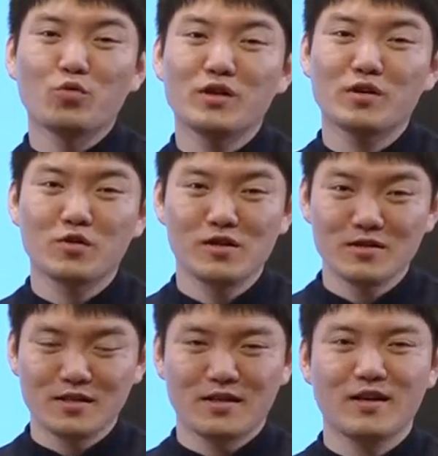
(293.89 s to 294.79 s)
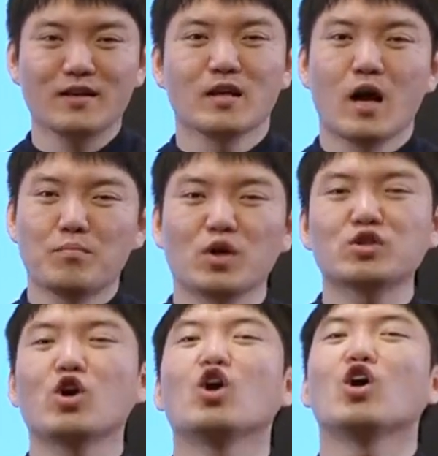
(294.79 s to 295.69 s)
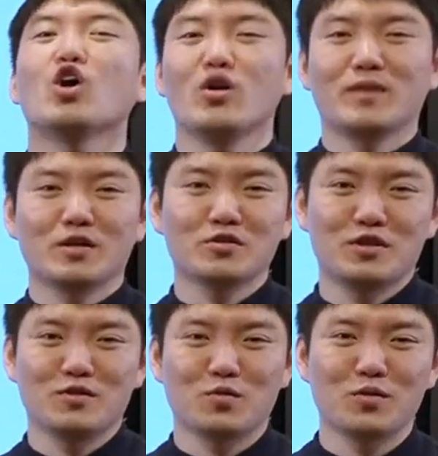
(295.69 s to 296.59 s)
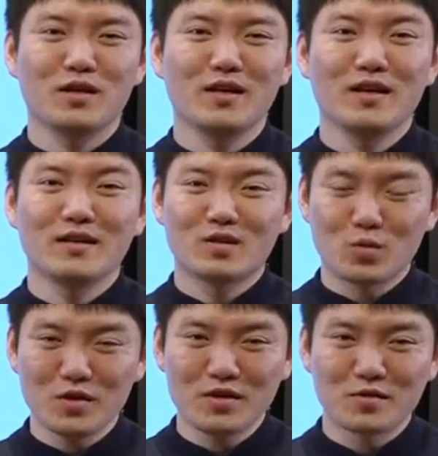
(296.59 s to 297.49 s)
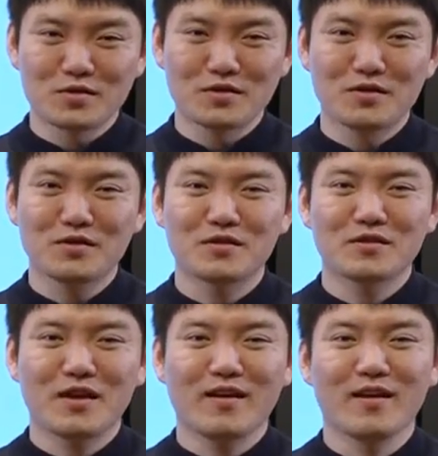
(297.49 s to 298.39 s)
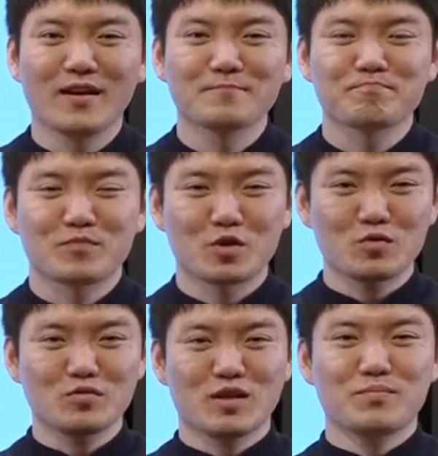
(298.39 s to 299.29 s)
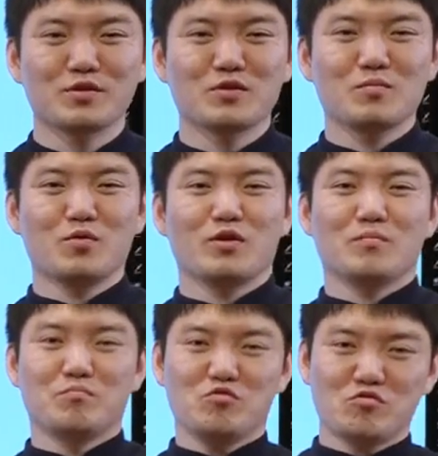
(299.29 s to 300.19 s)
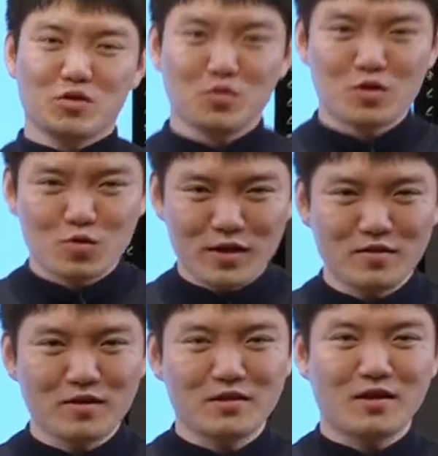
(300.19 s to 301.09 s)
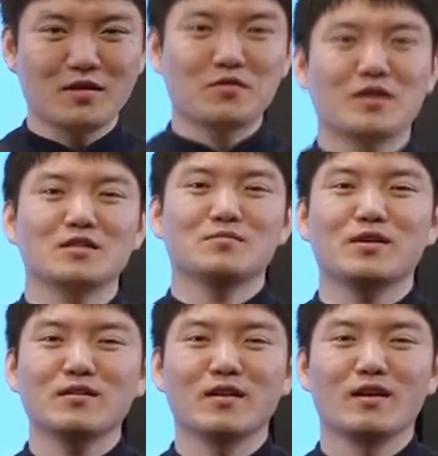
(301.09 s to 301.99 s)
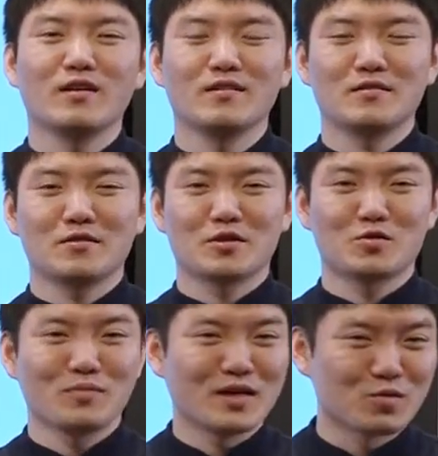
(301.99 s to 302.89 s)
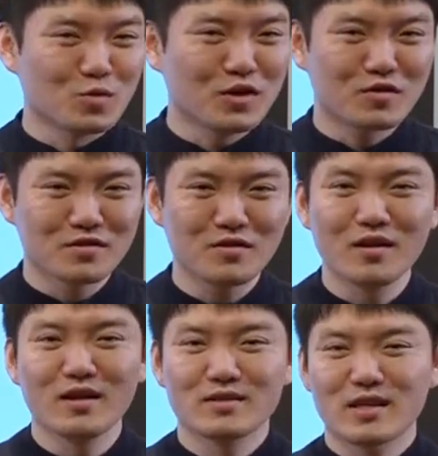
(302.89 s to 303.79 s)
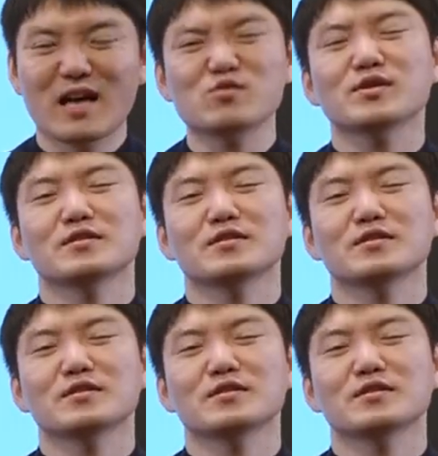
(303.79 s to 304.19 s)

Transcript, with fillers: 못 내려 읽으니까 아, 버터 막 이런 식으로 놀리거든요. 네. 여러분들 앞에서는 뭐야 미국에 온걸 환영한다 이렇게 하지만 네, 그렇게 좀 많이 놀리거든요. 저기 한국